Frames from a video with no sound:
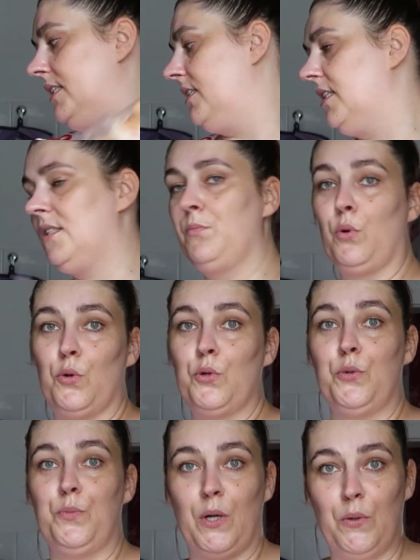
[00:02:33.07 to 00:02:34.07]
Also das
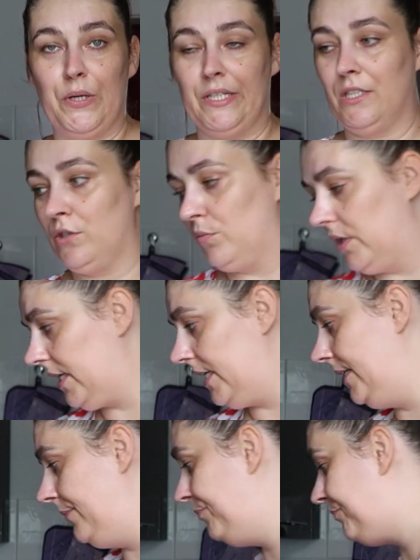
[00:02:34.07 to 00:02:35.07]
Brot brauche ich zum
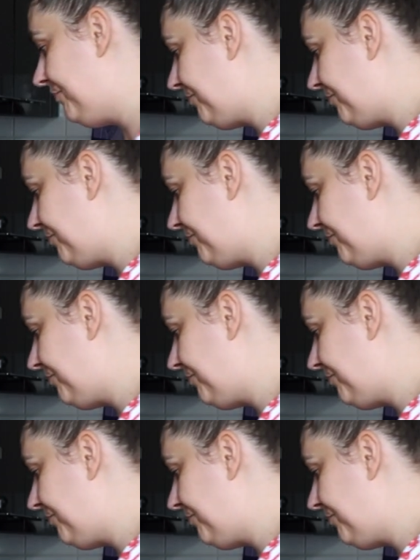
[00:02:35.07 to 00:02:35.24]
Grillen.